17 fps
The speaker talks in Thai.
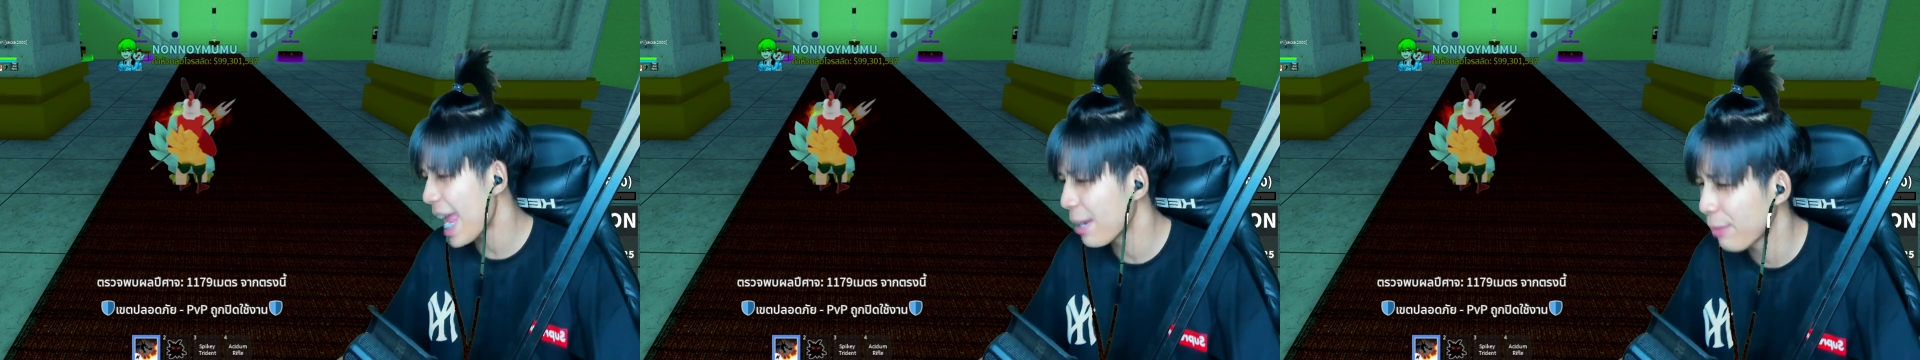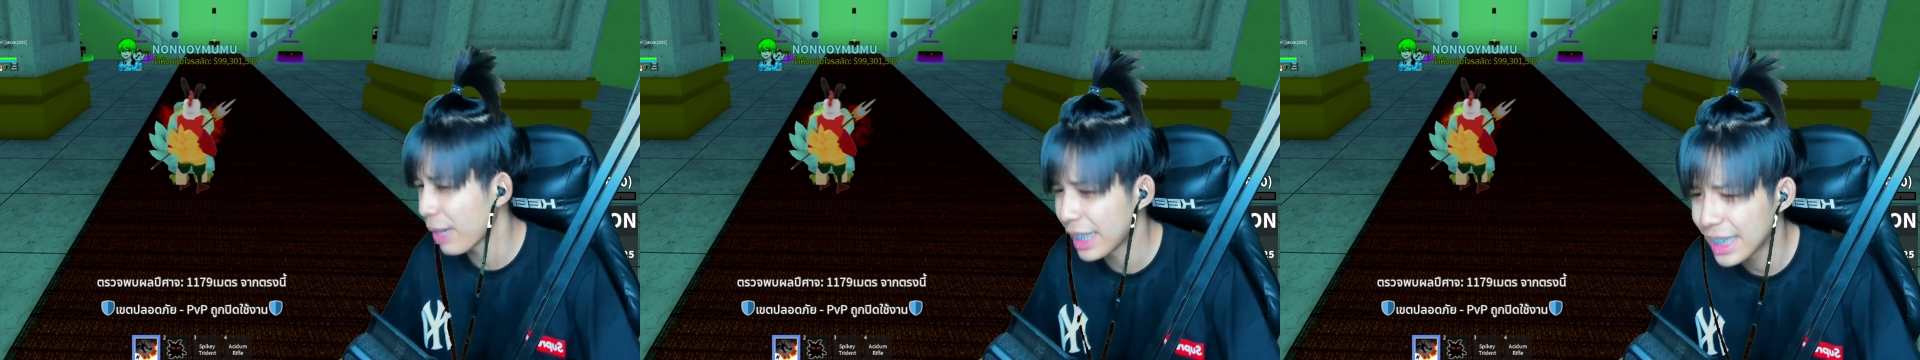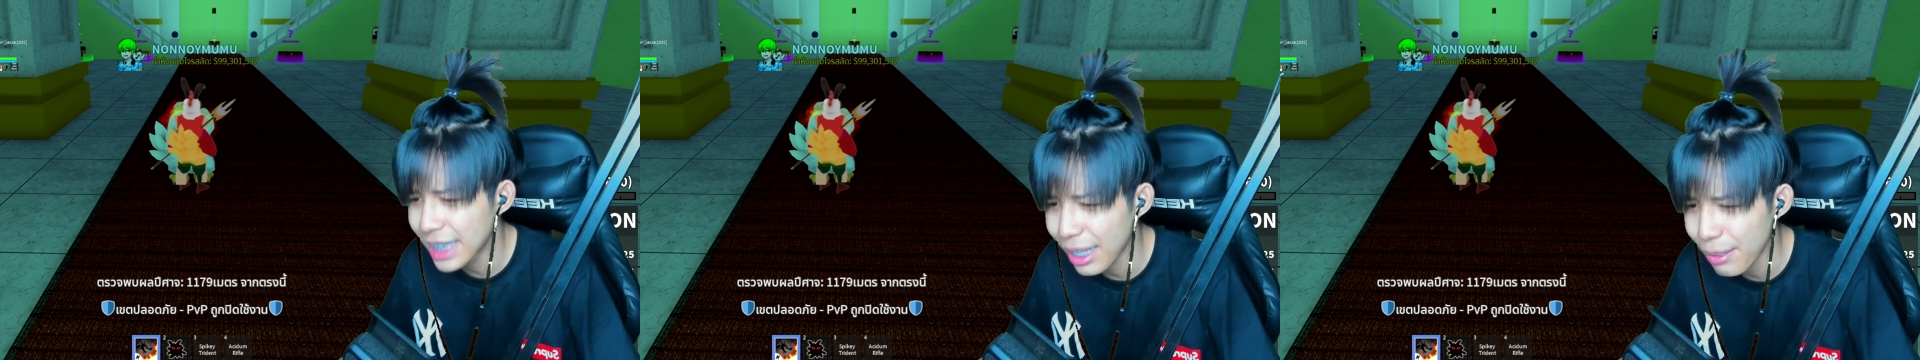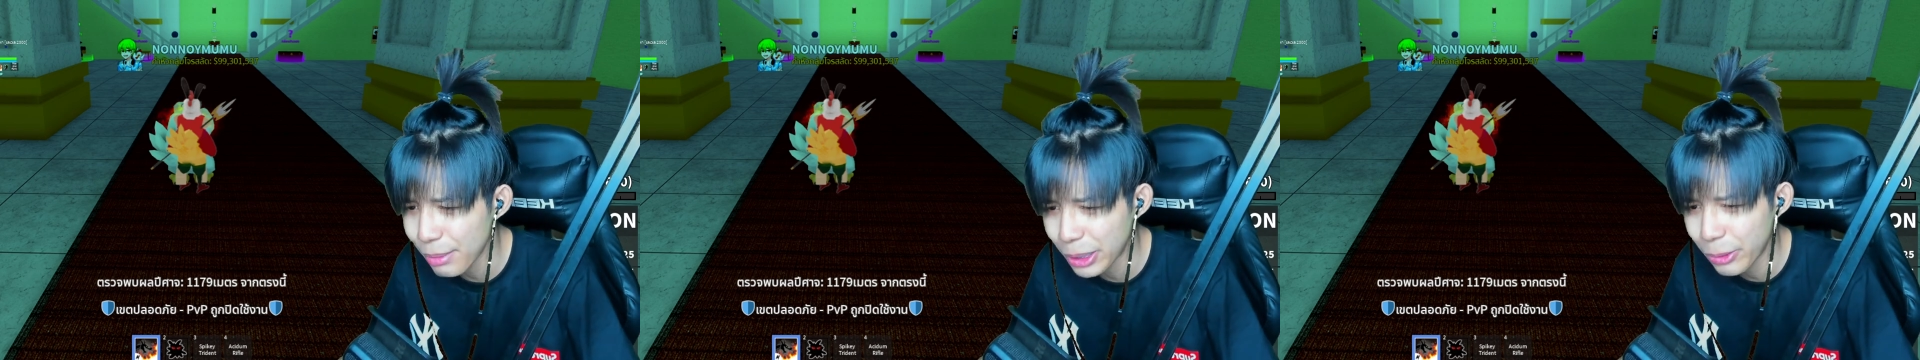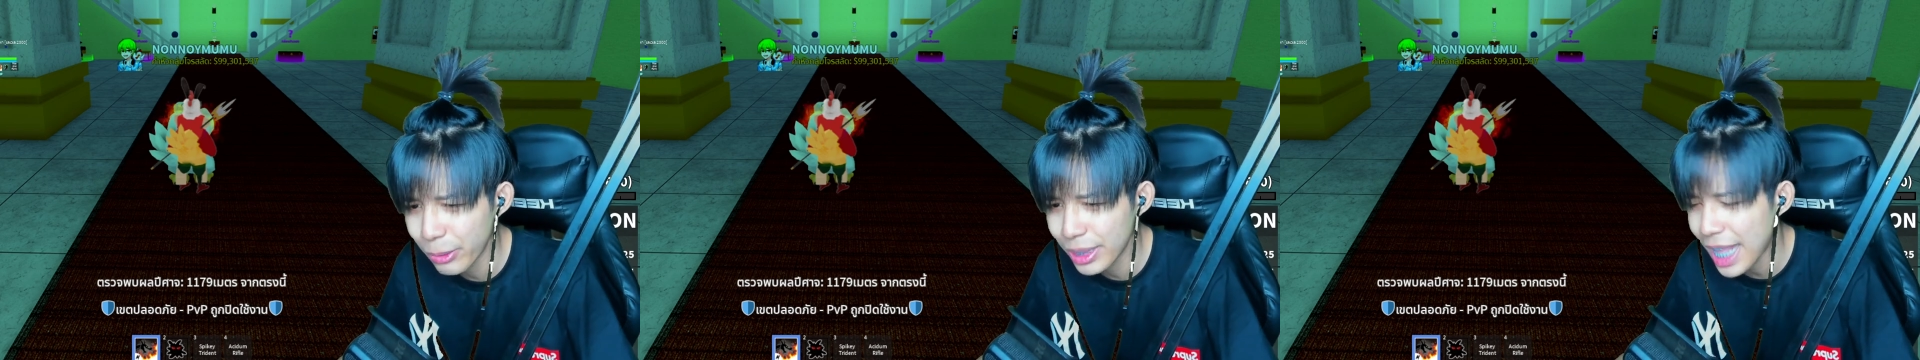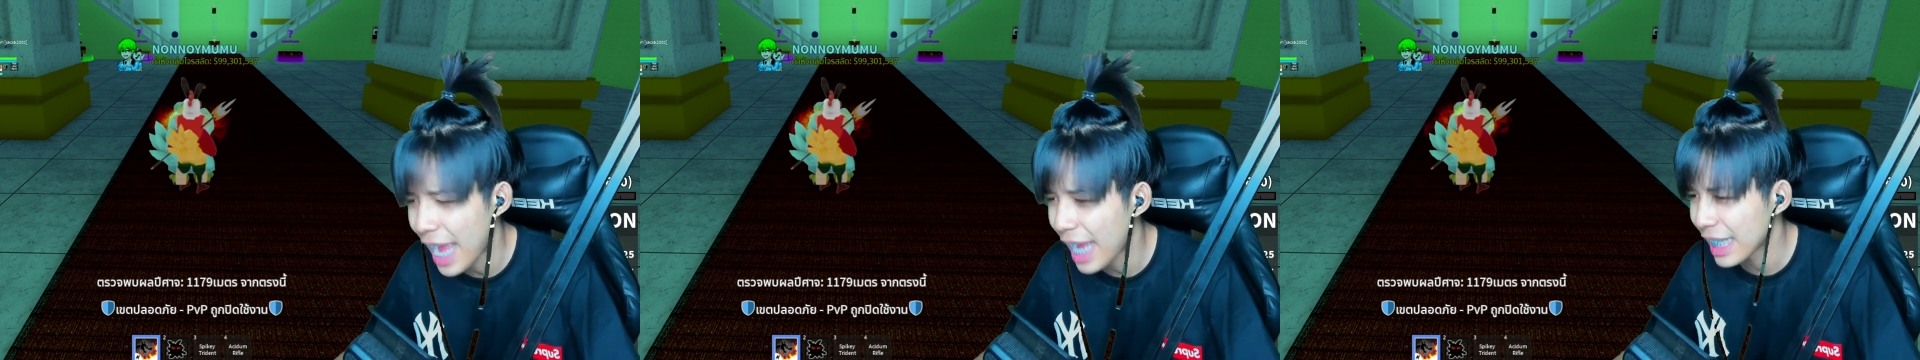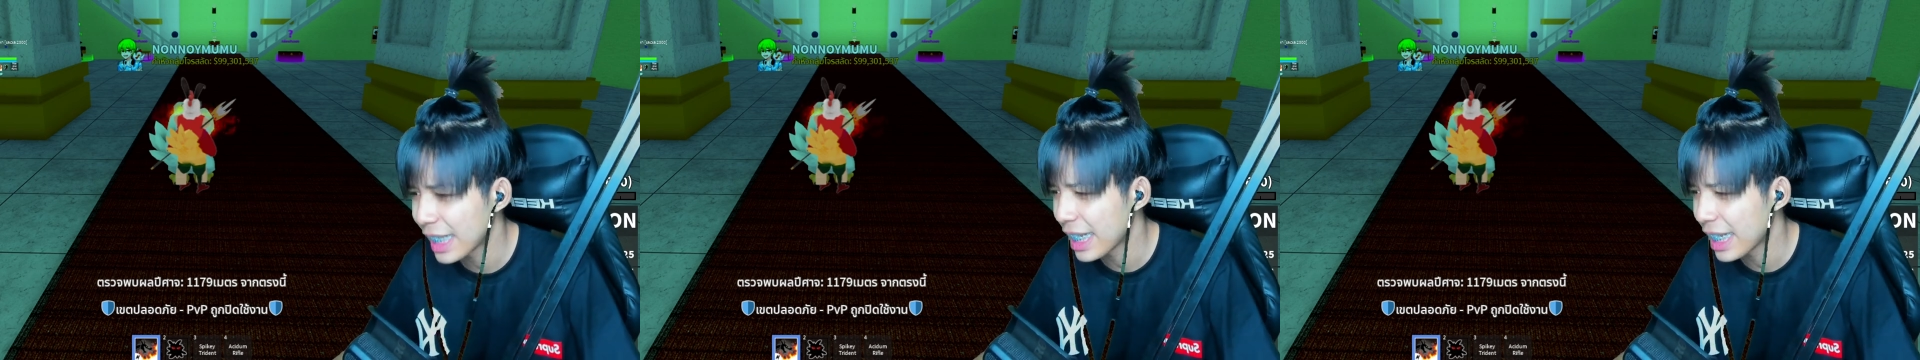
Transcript: เหมนที่ใส่เือนคนดังเลย